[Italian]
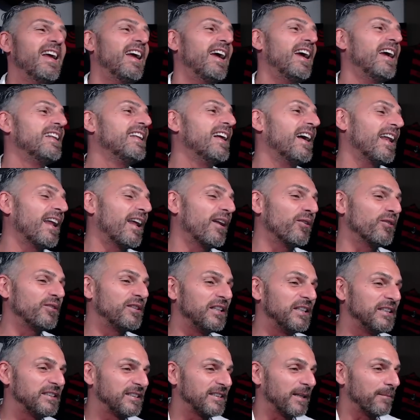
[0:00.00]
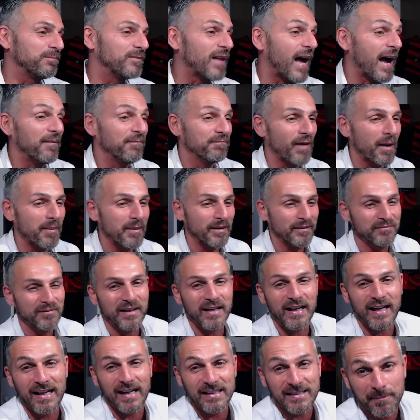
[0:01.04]
e dalla notizia. Dai, vabbè,
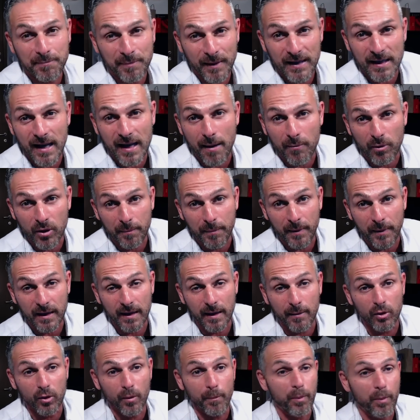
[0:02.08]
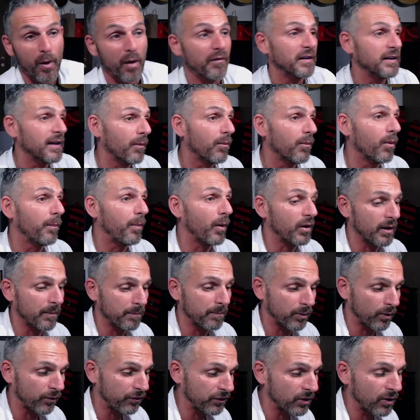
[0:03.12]
ragazzi, parliamone, parliamone un po', vediamo un po' che
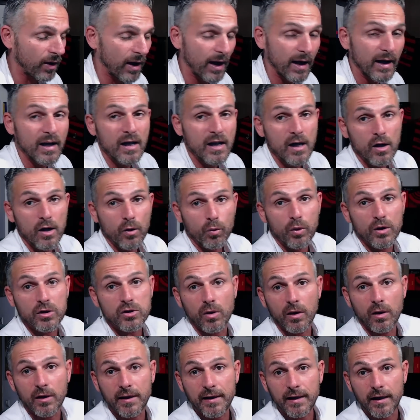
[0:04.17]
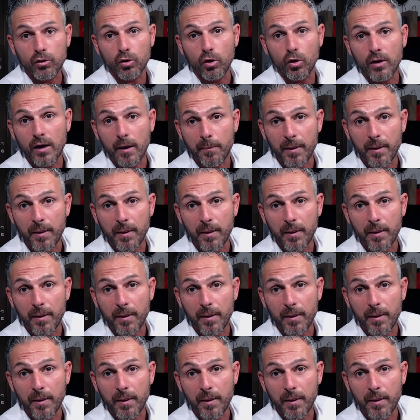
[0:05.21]
profilo ha questo allenatore.